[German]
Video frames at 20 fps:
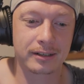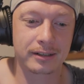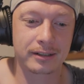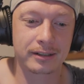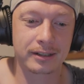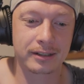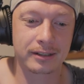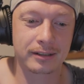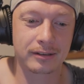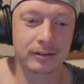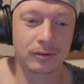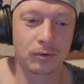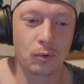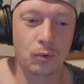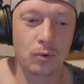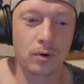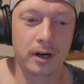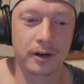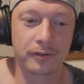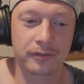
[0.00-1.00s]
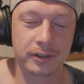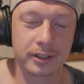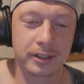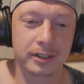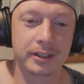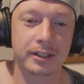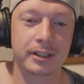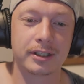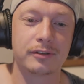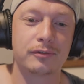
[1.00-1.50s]
eine hohe
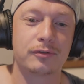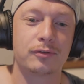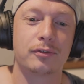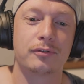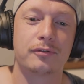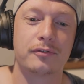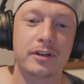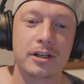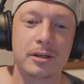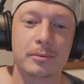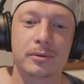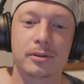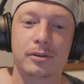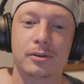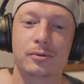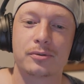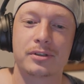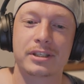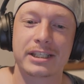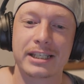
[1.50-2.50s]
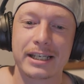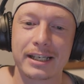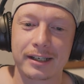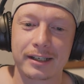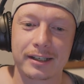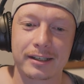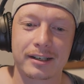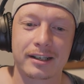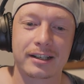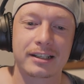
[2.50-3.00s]
Affinität für Filme und
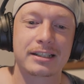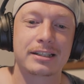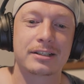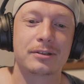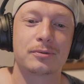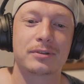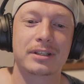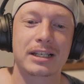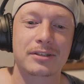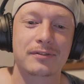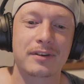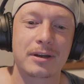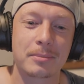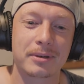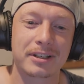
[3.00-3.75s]
Serien hatte und das war